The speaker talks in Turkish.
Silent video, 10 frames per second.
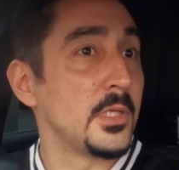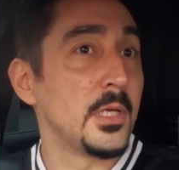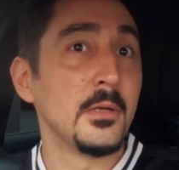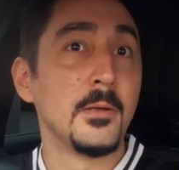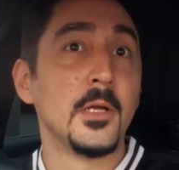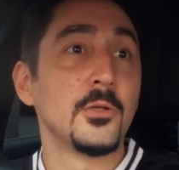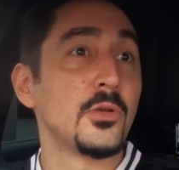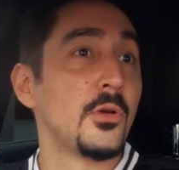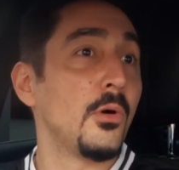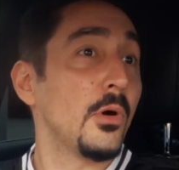niye?
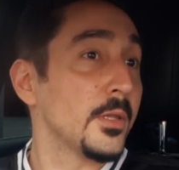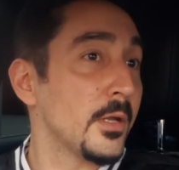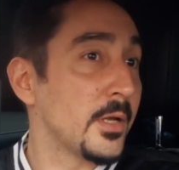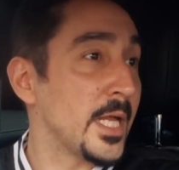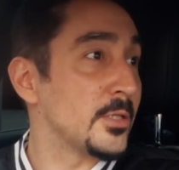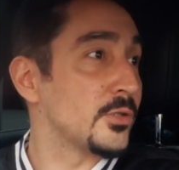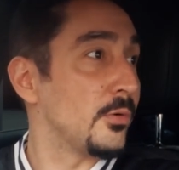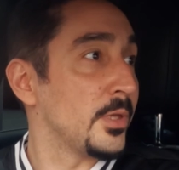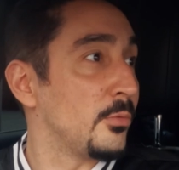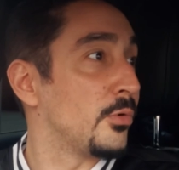Çünkü o kadar genç
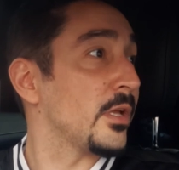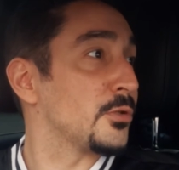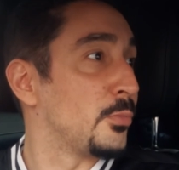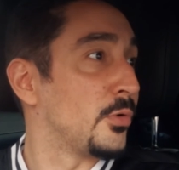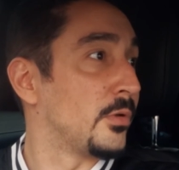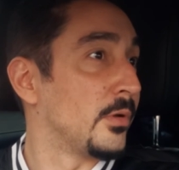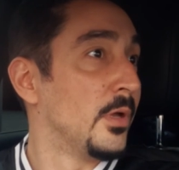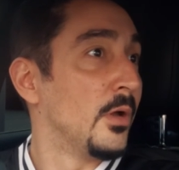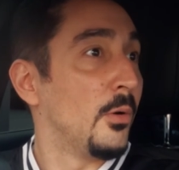ondan uğraşmıyordu.